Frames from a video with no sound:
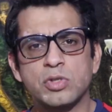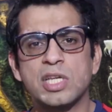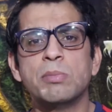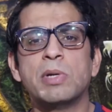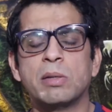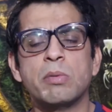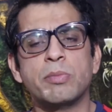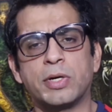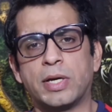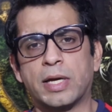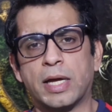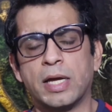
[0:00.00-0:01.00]
उसकी मिनिमम
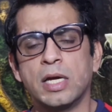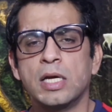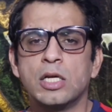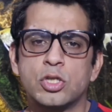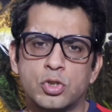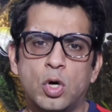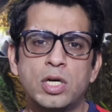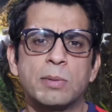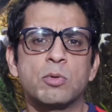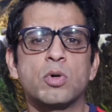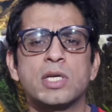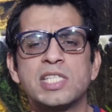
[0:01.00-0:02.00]
रेटिंग है सॉल्ट
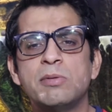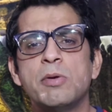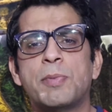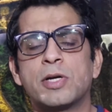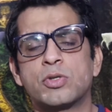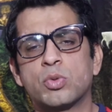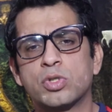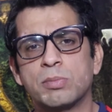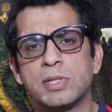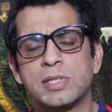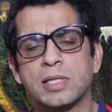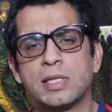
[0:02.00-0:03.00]
आपको किसी भी पेट स्टोर
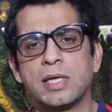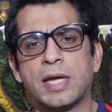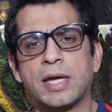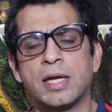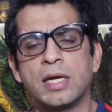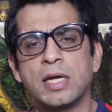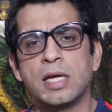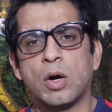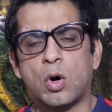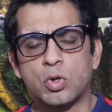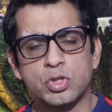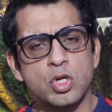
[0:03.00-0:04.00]
से मिल सकती है
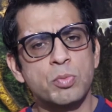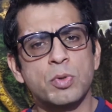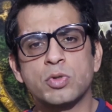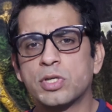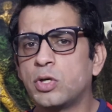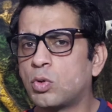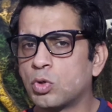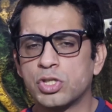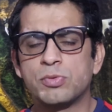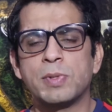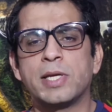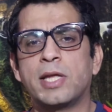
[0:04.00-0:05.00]
और उसके ऊपर उसकी
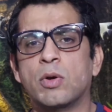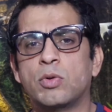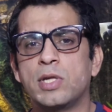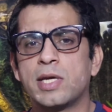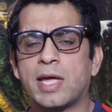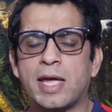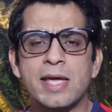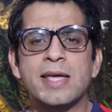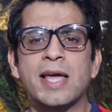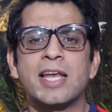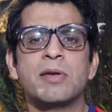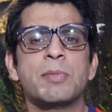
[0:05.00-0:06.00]
डोजेज भी लिखी होती है कि
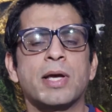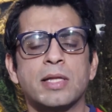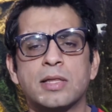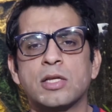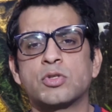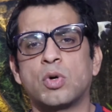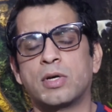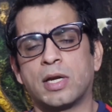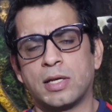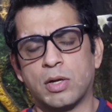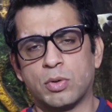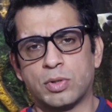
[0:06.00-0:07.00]
एक गैलन में कितना सॉल्ट
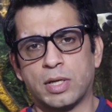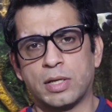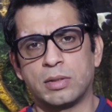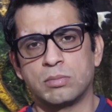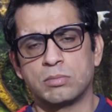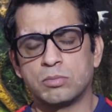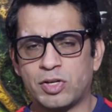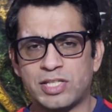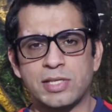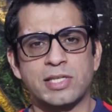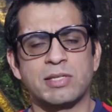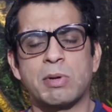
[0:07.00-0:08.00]
डालना होता है
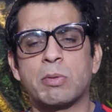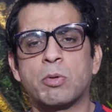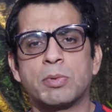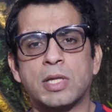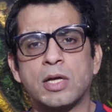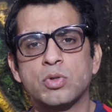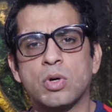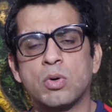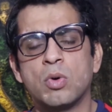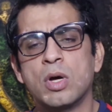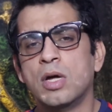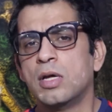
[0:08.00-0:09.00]
वैसे जैसे मैं आपको बता चुका
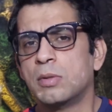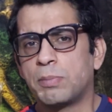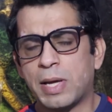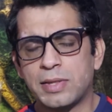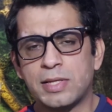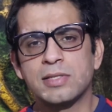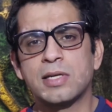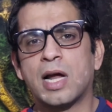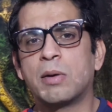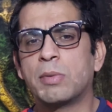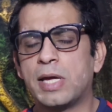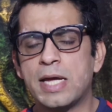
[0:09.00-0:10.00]
हूँ 35
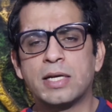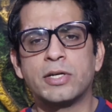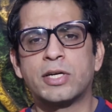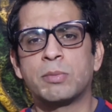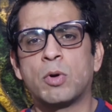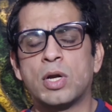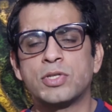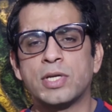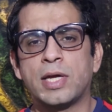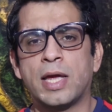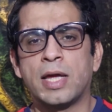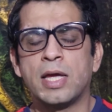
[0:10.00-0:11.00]
ग्राम एक लीटर में होना
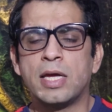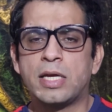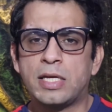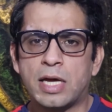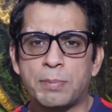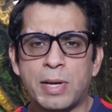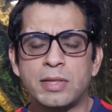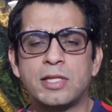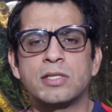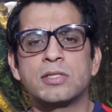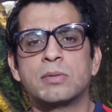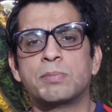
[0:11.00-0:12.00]
चाहिए या
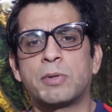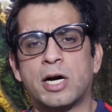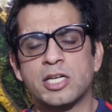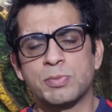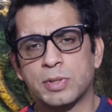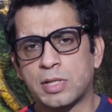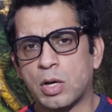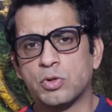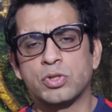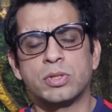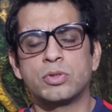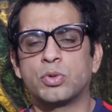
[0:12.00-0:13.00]
35 पार्ट्स पर
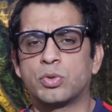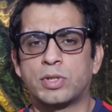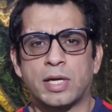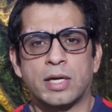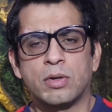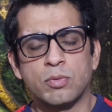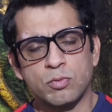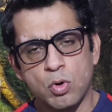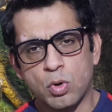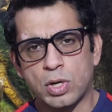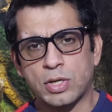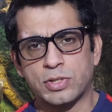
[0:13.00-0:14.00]
थाउजेंड जो होता है
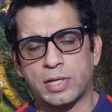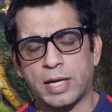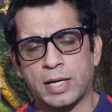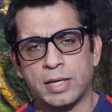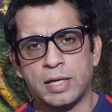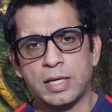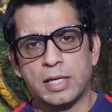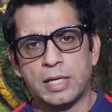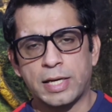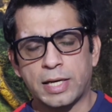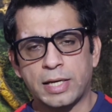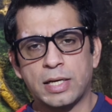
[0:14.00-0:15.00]
वो होना चाहिए
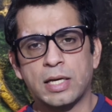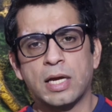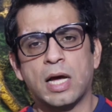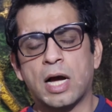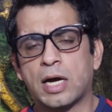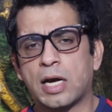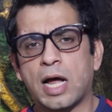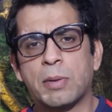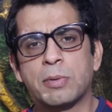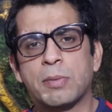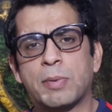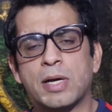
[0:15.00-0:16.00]
लेकिन अगर
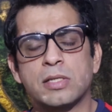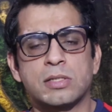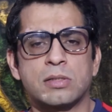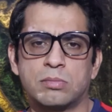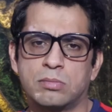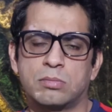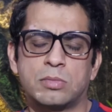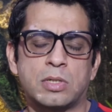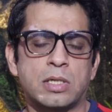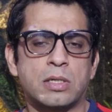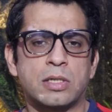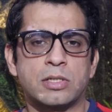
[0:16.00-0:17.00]
आपके पास
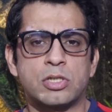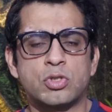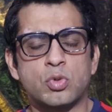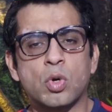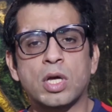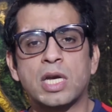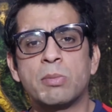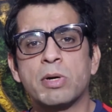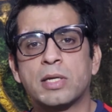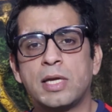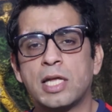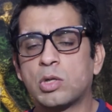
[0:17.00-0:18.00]
किसी स्टोर का
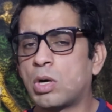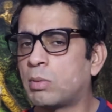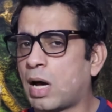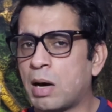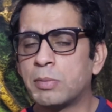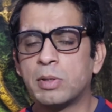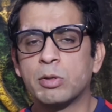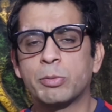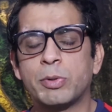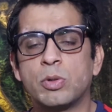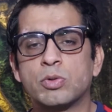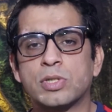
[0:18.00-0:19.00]
नमक नहीं है तो हम आम
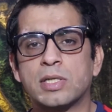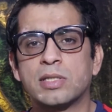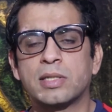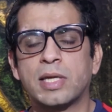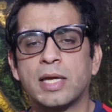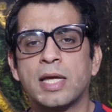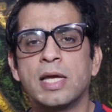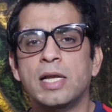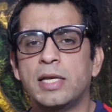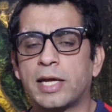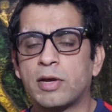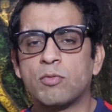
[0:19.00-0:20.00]
नमक भी यूज़ कर सकते हैं
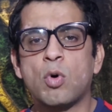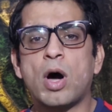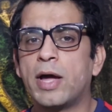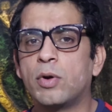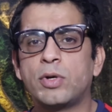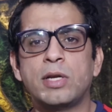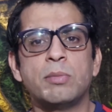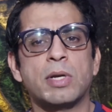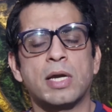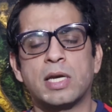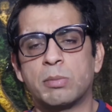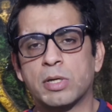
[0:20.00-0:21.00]
लेकिन वो आयोडीन
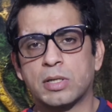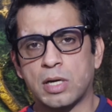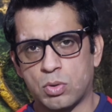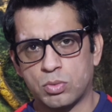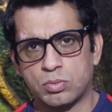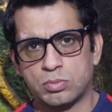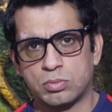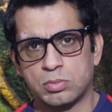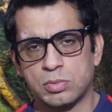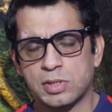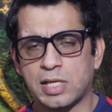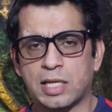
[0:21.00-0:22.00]
मिला नमक ना हो
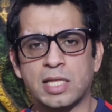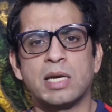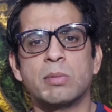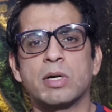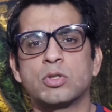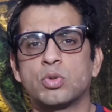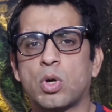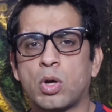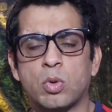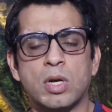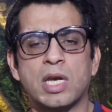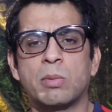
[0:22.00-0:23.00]
सादा नमक जो
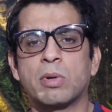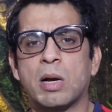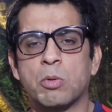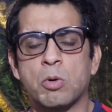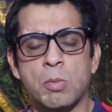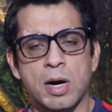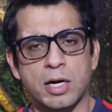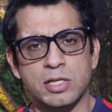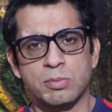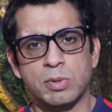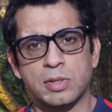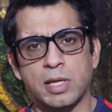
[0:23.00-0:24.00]
खुला नमक आपको मार्केट
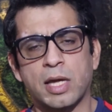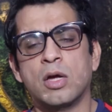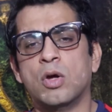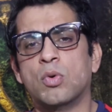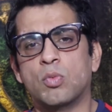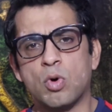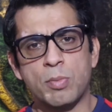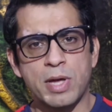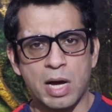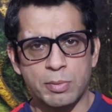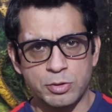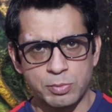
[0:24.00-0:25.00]
से मिलता है वो भी
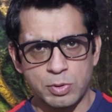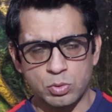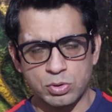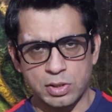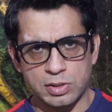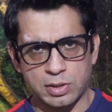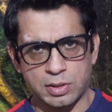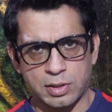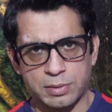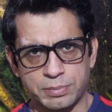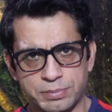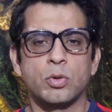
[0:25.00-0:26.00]
आप इसमें यूज़ कर सकते
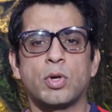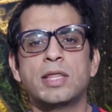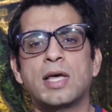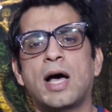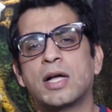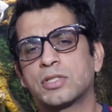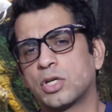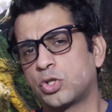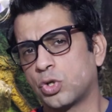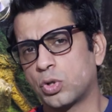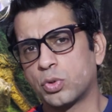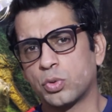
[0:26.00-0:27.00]
हैं तो ये था आज का
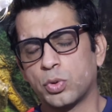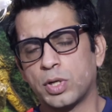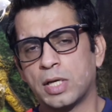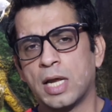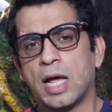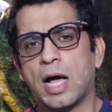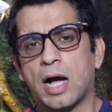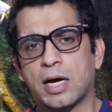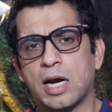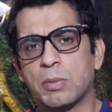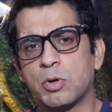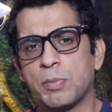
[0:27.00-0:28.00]
शॉर्ट ट्यूटोरियल
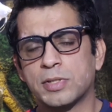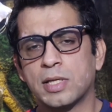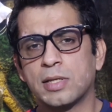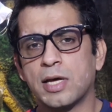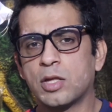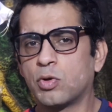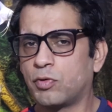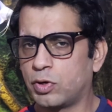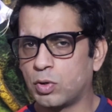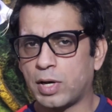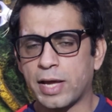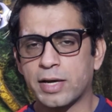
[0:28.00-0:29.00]
अगर आपको पसंद आया तो
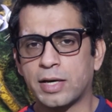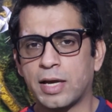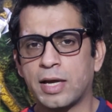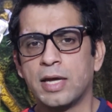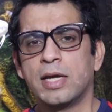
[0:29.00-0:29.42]
वीडियो लाइक करें